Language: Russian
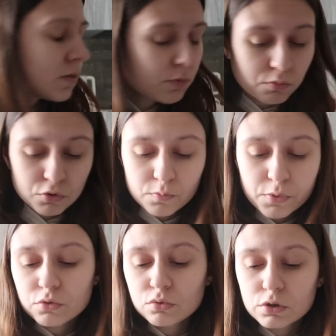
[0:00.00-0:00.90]
сейчас с тобой будем
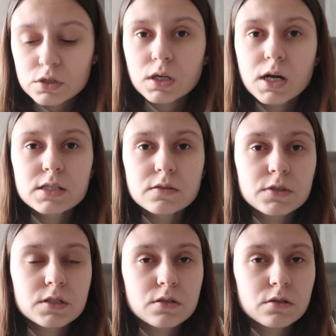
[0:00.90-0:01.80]
продукты
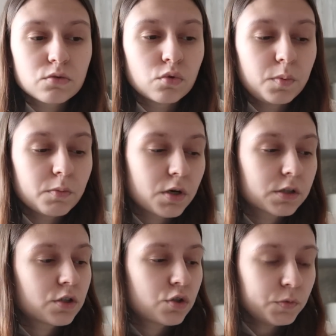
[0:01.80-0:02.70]
заказывать и купим,
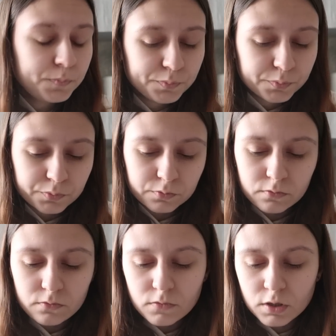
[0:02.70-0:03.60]
хорошо?
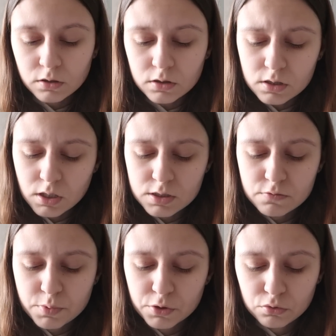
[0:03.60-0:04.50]
Надо
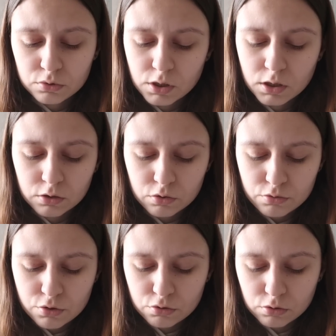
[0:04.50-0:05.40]
заказывать продукты и
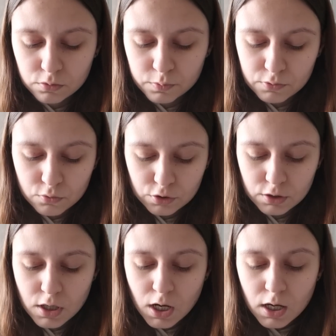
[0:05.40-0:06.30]
готовить что-то, потому
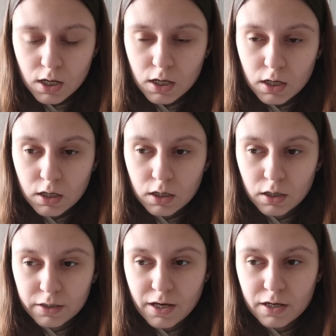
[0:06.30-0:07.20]
что
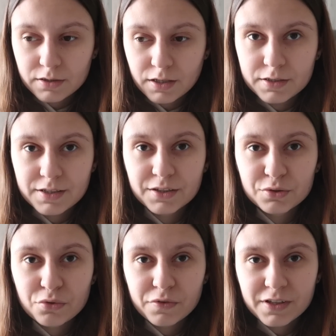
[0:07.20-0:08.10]
э, я так и не
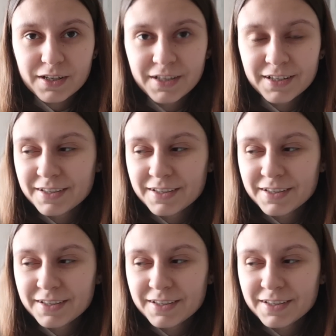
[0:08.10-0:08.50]
готовила.